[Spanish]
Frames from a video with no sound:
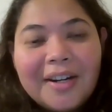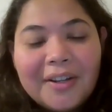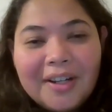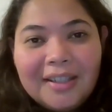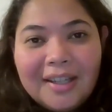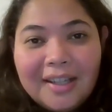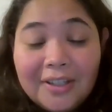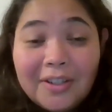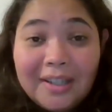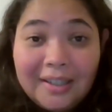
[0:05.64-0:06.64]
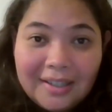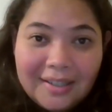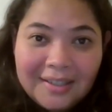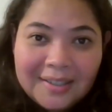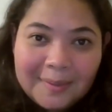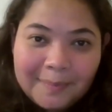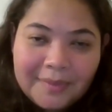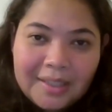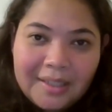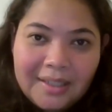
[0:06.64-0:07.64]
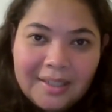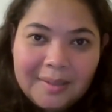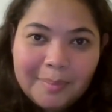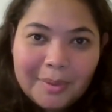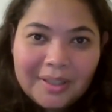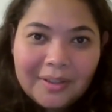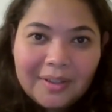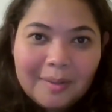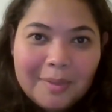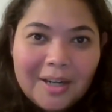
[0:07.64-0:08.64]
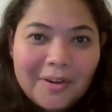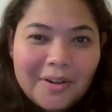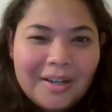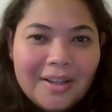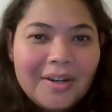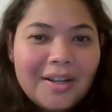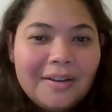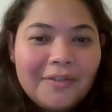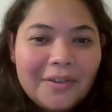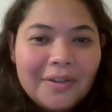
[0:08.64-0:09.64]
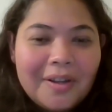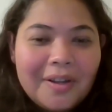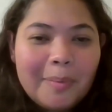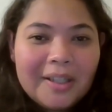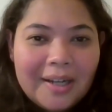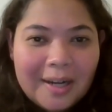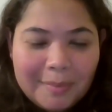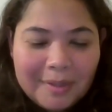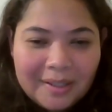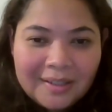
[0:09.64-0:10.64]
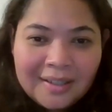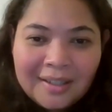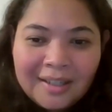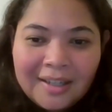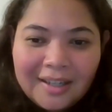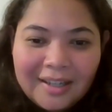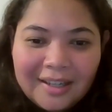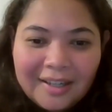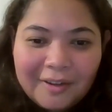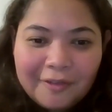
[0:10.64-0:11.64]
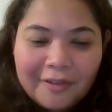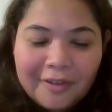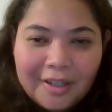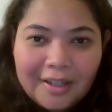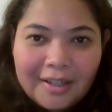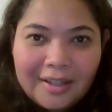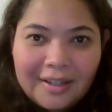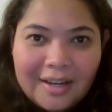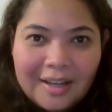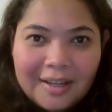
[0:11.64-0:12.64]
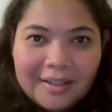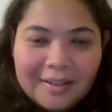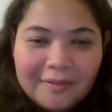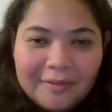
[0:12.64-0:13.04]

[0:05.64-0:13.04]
Regional de Derechos Digitales y por tanto también la coordinadora del Fondo de Respuesta Rápida, que fue la,